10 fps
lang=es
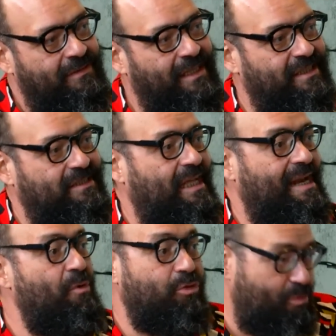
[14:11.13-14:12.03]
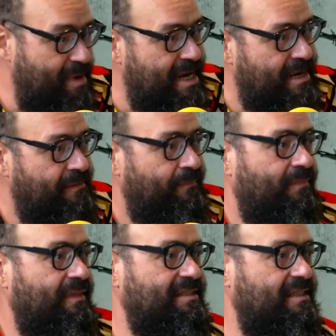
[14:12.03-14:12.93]
Necesitaremos dormir,
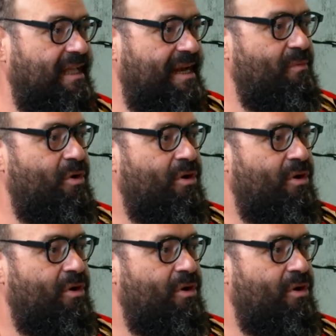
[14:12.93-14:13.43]
necesitaremos